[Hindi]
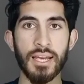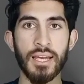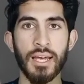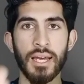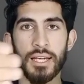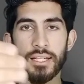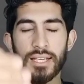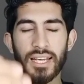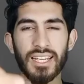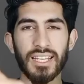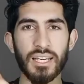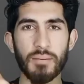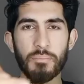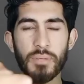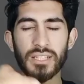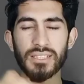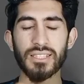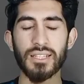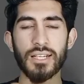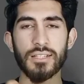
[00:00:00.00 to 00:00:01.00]
हैं यानी कि
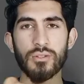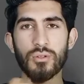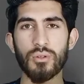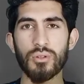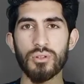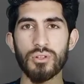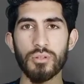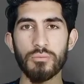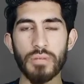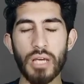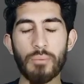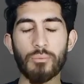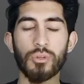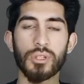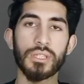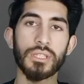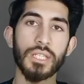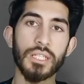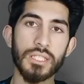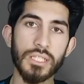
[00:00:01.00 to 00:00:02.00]
पिक्सल रेजोल्यूशन भी आपको
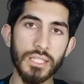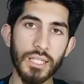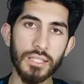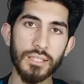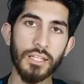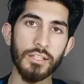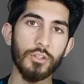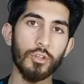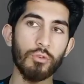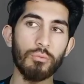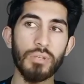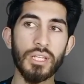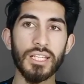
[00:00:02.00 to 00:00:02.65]
इतनी अच्छी नहीं देखने को